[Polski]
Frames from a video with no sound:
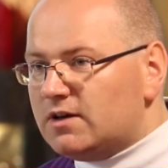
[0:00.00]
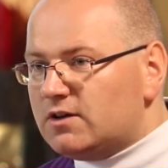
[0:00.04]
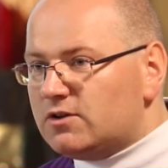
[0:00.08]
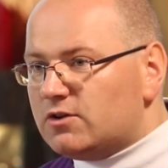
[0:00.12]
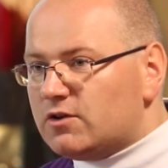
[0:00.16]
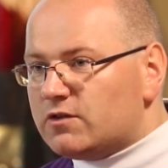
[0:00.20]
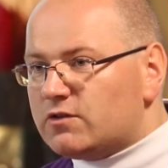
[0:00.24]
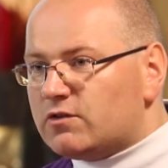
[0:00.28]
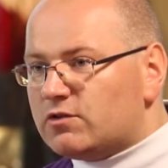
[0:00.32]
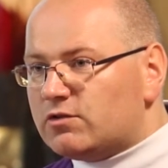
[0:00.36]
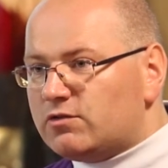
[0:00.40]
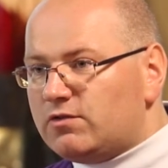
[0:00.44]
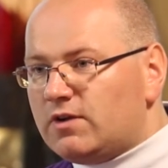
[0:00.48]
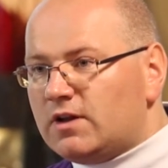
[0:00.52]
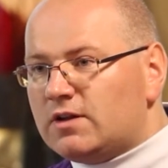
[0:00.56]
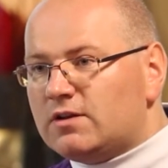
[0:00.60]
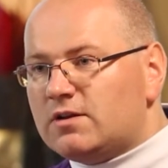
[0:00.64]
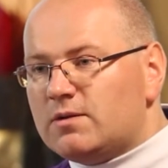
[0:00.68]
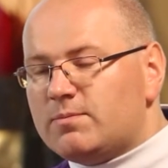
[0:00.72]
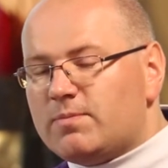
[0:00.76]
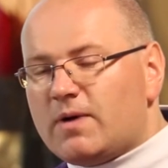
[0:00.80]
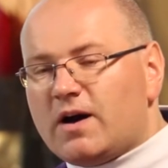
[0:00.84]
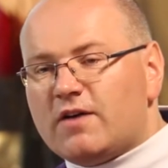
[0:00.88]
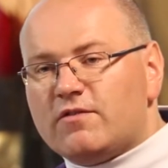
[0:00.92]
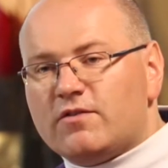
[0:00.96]
to, co
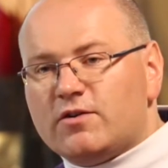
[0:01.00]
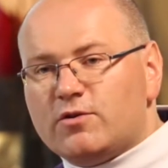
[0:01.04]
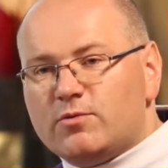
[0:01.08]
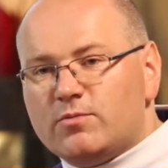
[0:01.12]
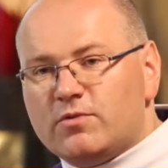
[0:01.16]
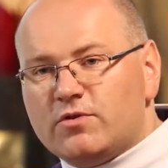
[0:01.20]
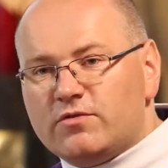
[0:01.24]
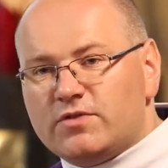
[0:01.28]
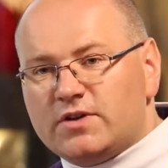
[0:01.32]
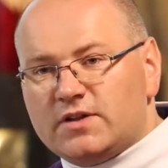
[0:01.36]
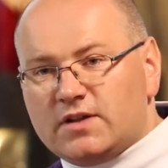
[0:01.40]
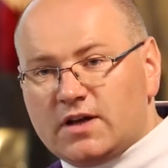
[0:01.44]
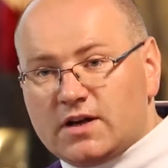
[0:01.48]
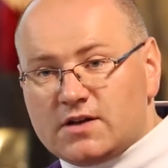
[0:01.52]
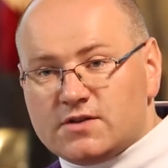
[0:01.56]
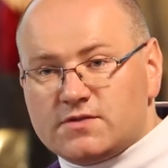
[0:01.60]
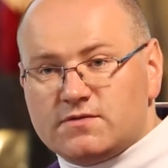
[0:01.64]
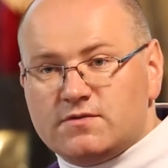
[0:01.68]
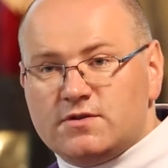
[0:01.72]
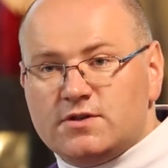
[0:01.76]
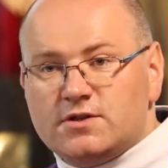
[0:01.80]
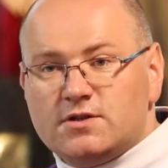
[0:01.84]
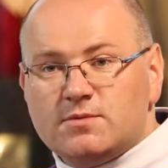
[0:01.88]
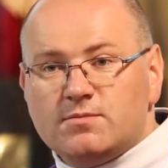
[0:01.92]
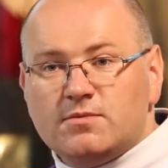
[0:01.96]
święty Paweł mówi, teraz
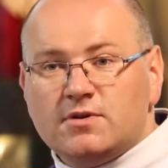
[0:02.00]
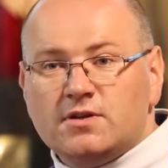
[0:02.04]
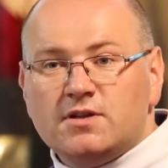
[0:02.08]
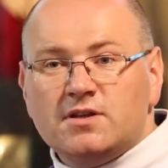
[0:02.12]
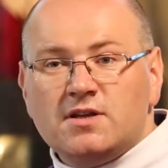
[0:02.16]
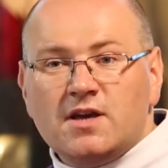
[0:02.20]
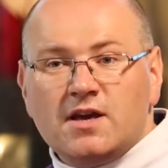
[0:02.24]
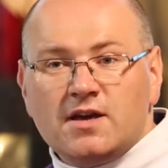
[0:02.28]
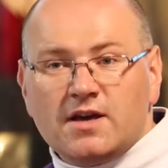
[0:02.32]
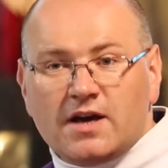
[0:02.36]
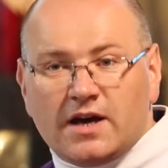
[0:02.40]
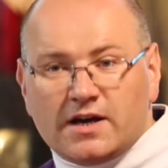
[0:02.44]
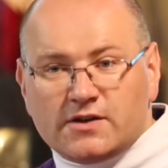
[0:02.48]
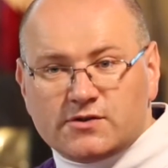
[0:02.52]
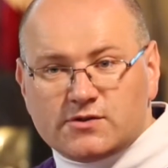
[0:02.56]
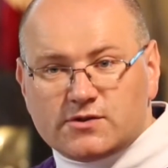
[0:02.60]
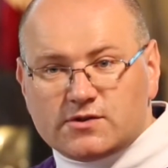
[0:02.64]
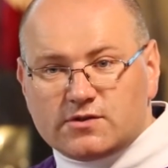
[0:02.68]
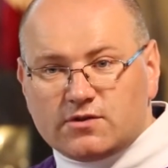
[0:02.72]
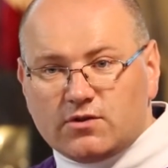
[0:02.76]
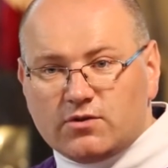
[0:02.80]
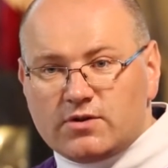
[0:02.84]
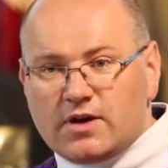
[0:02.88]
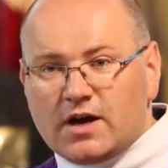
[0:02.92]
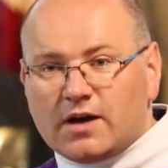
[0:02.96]
widzimy
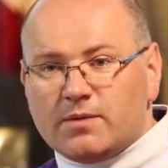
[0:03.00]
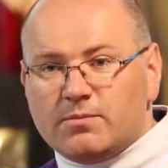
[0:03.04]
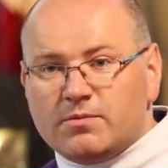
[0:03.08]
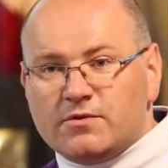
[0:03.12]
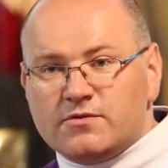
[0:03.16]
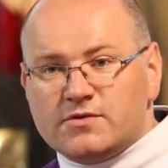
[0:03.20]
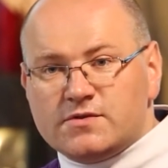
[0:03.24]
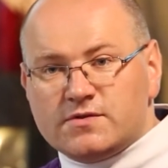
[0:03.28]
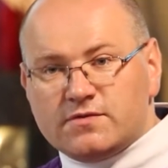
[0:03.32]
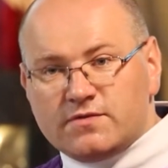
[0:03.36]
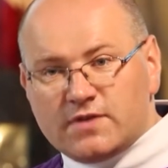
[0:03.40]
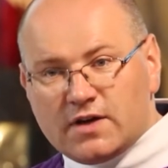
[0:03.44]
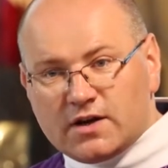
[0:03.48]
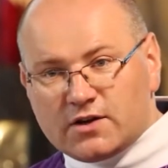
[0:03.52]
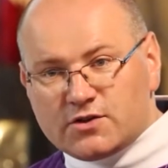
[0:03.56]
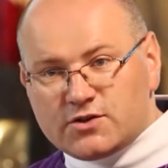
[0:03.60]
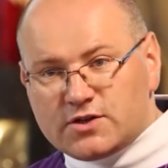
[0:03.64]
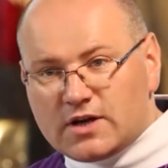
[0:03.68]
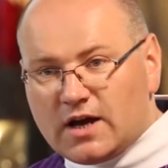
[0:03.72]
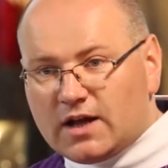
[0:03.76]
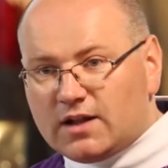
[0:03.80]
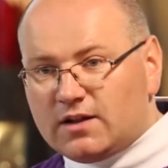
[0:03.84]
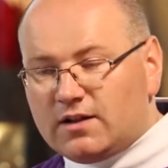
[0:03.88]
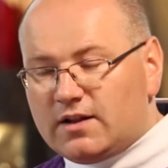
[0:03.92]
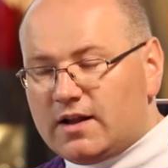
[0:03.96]
niejasno, jakby w
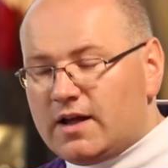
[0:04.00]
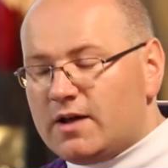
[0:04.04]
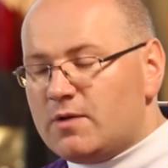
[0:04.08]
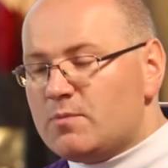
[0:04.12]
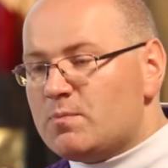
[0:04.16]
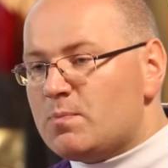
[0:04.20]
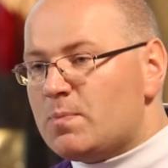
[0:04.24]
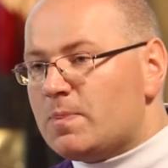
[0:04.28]
zwierciadle.